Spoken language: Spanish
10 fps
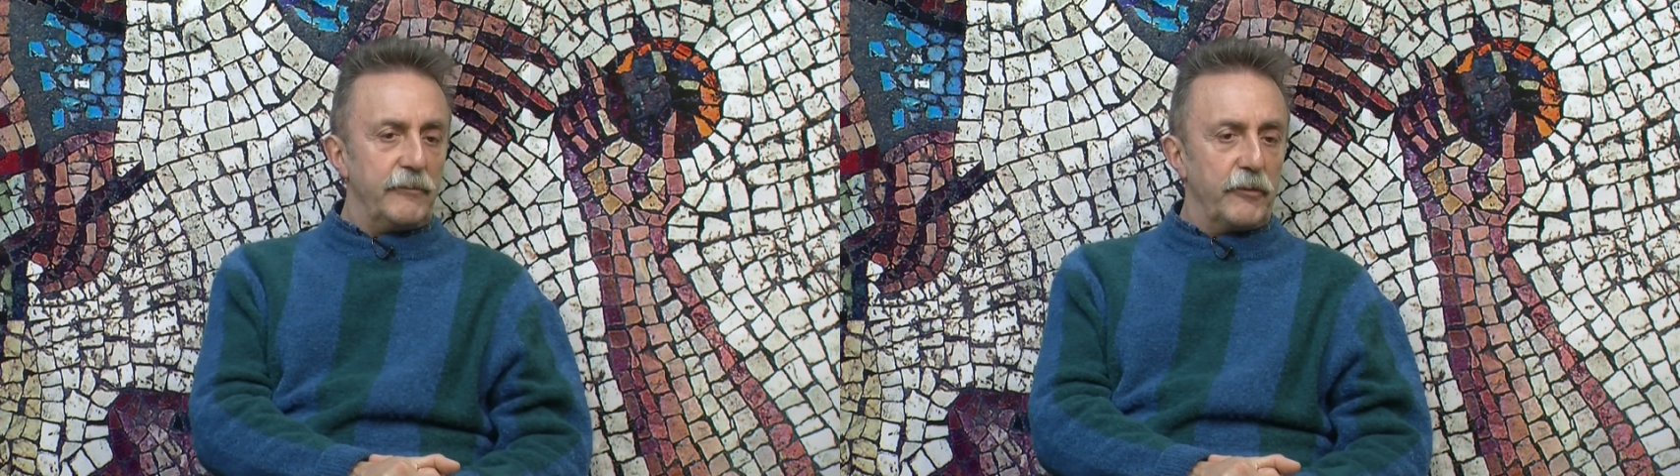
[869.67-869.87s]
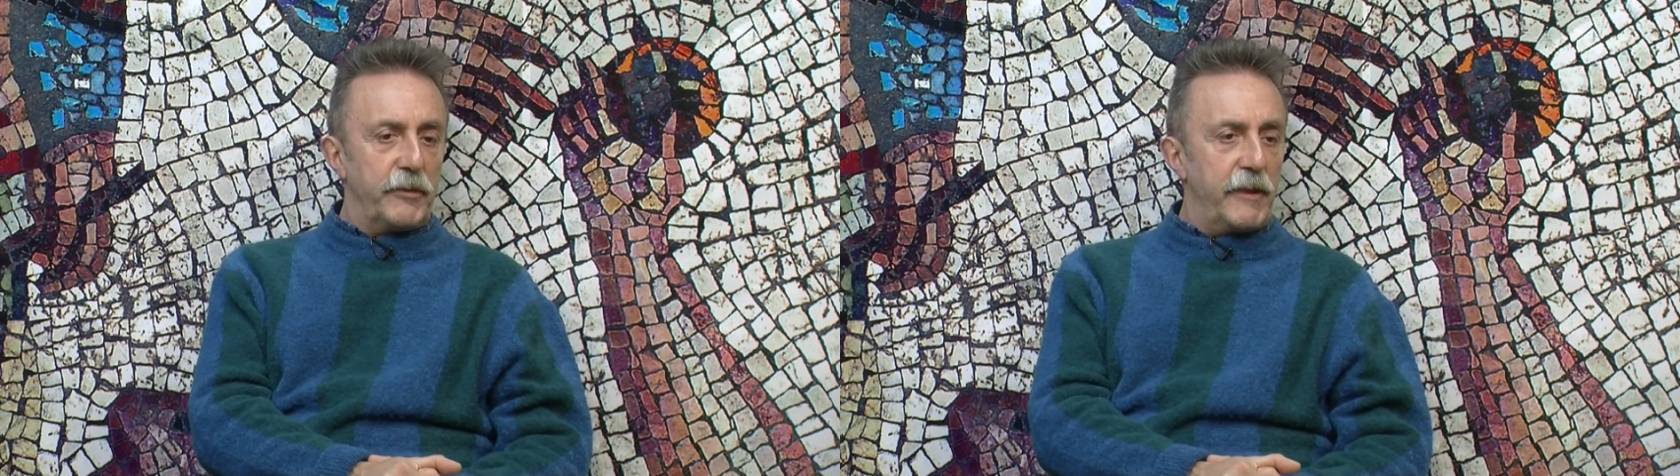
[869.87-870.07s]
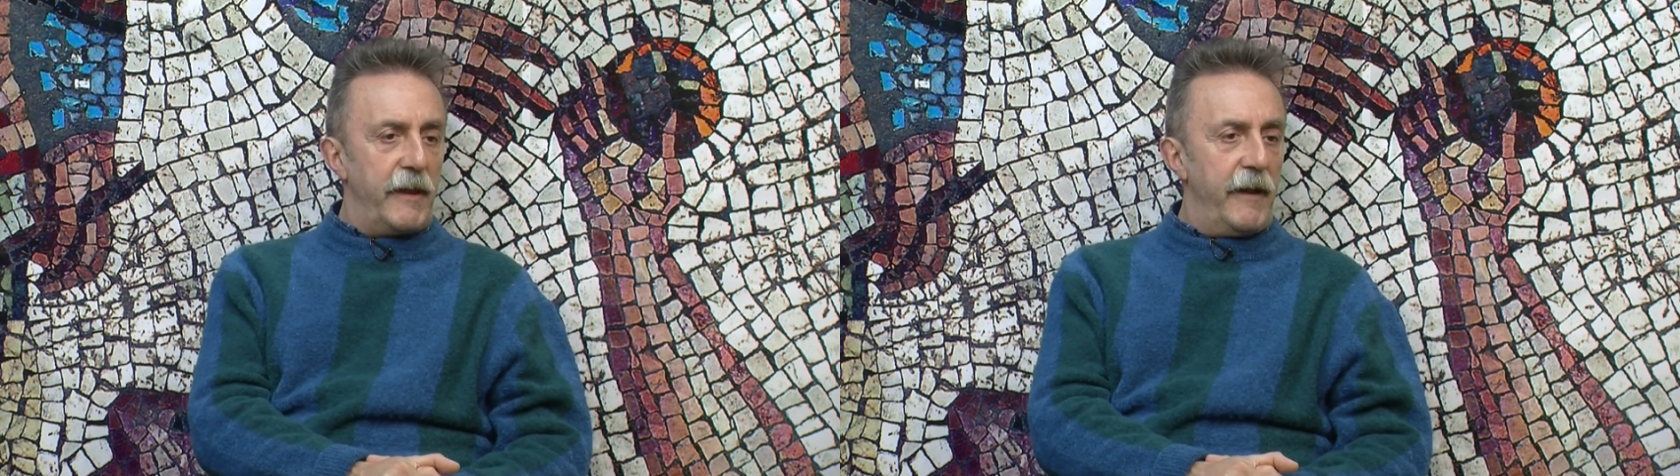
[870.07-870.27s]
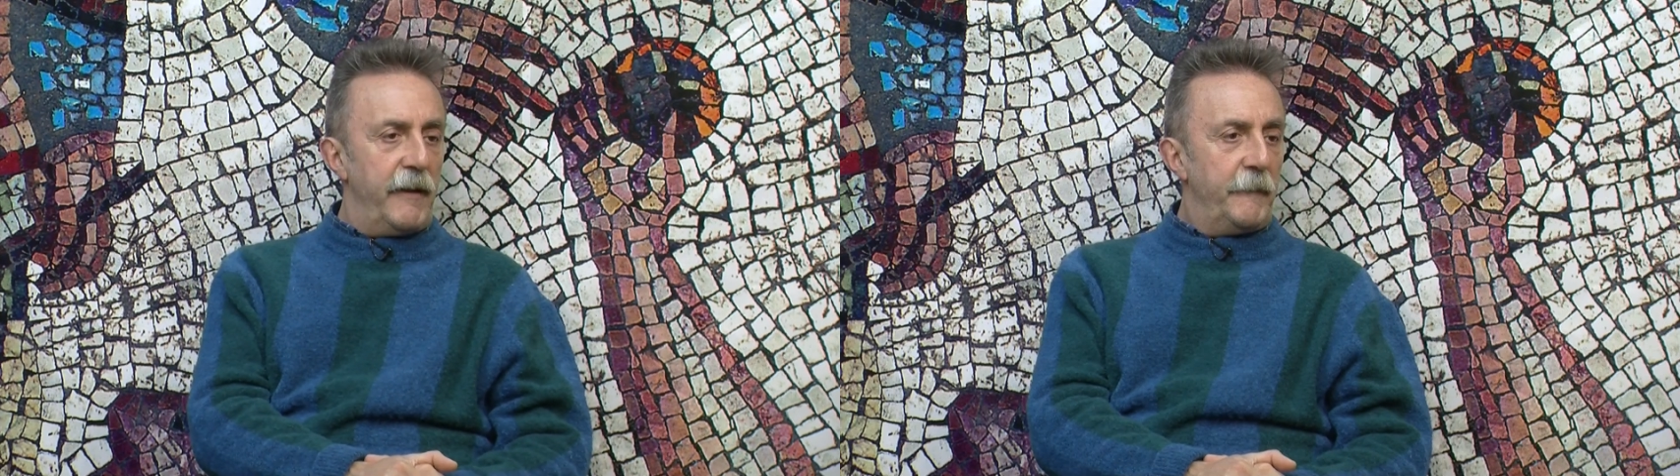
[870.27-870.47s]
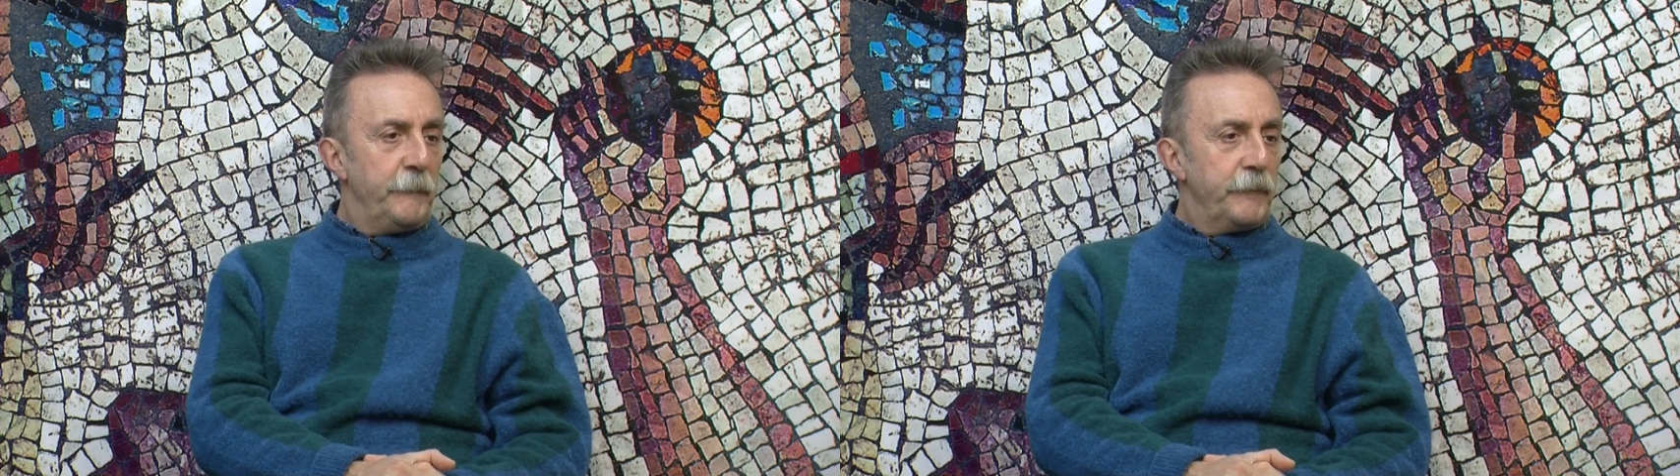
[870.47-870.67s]

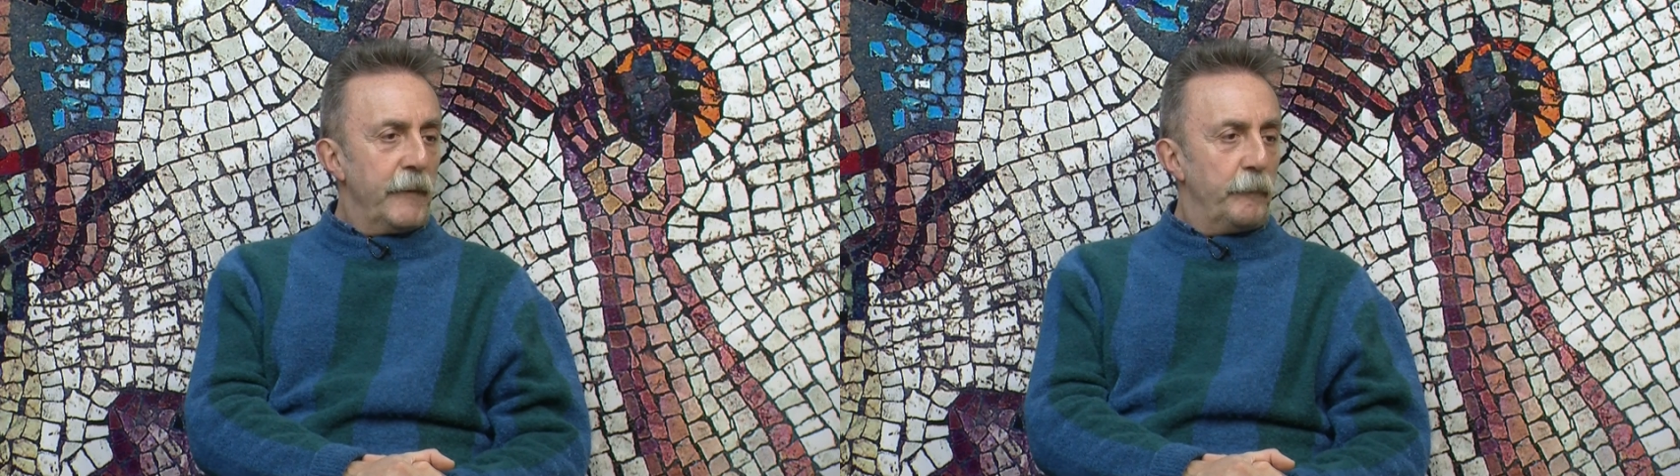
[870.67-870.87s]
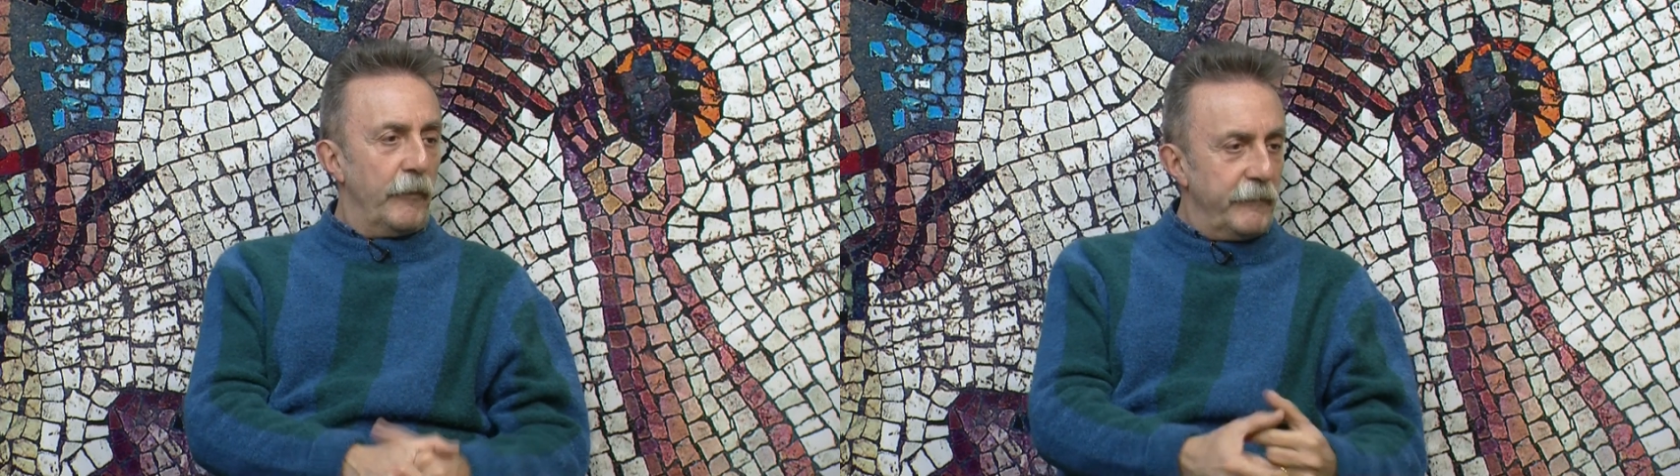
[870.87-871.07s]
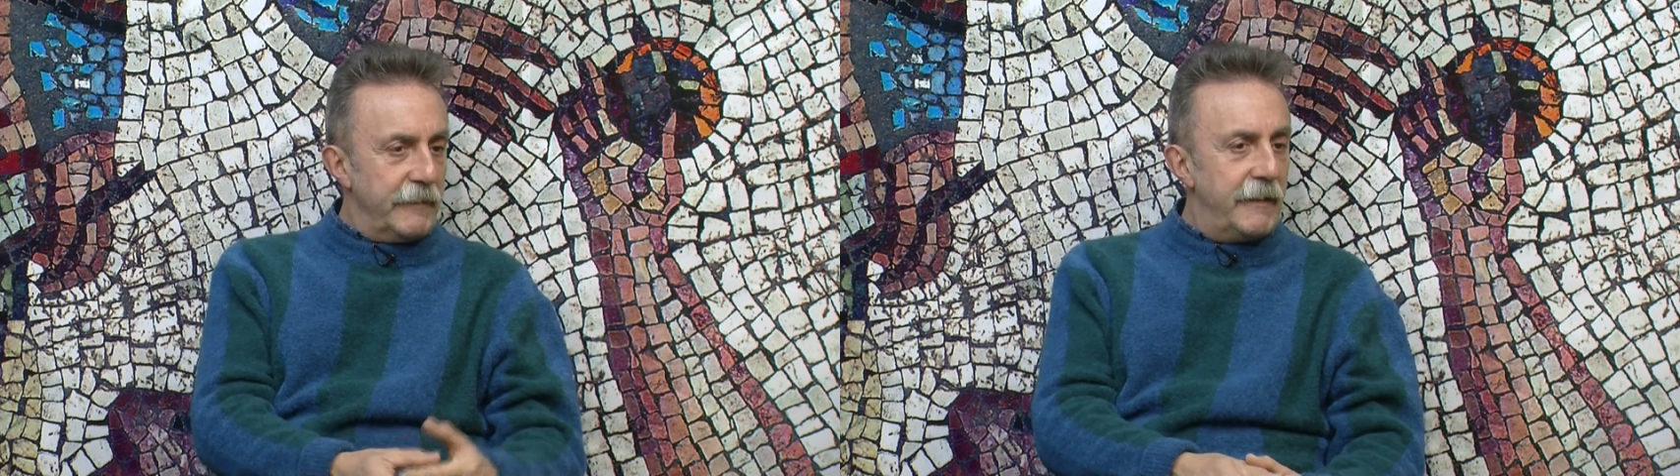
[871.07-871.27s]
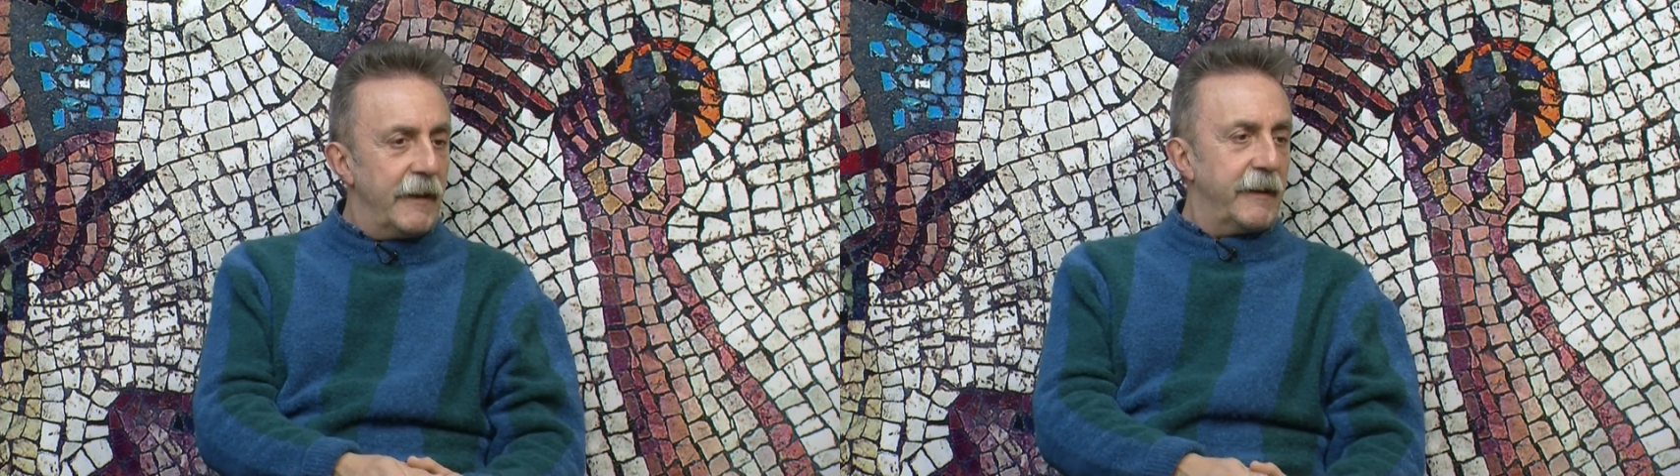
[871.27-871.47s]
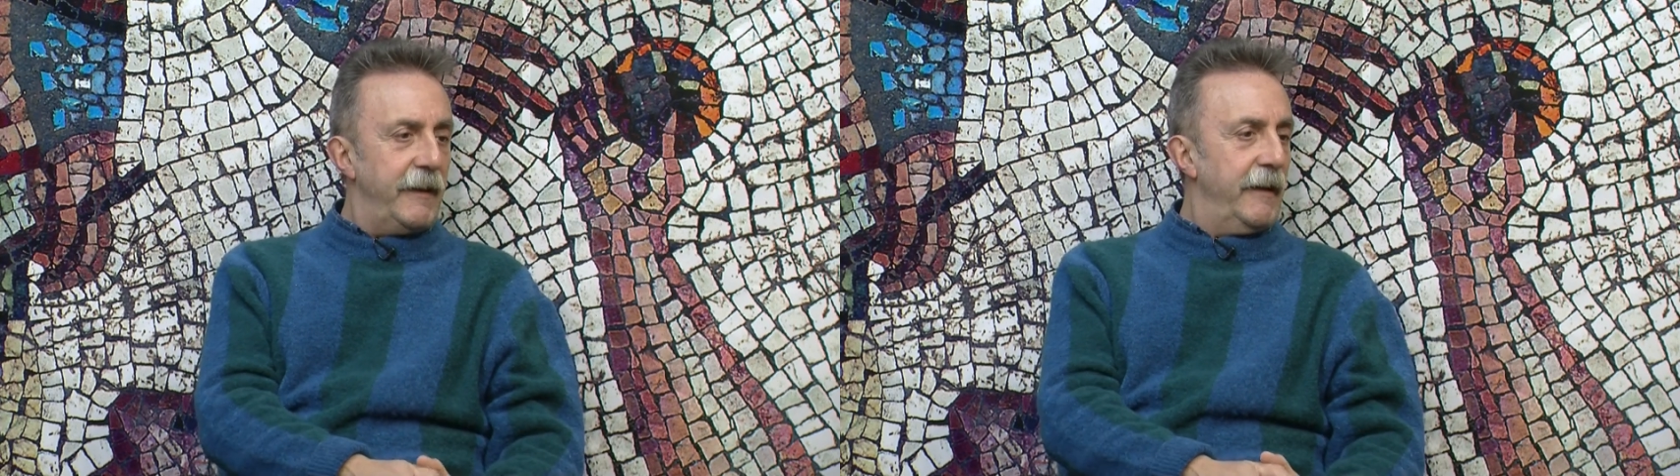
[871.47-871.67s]
Entonces, pues
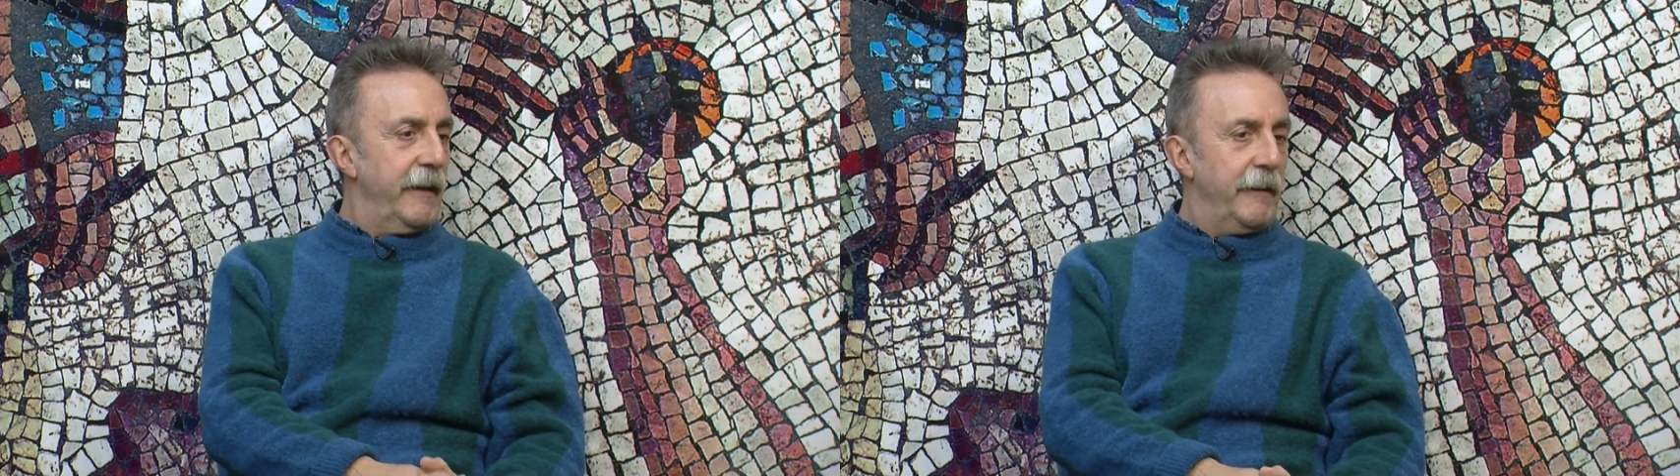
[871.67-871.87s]
venir aquí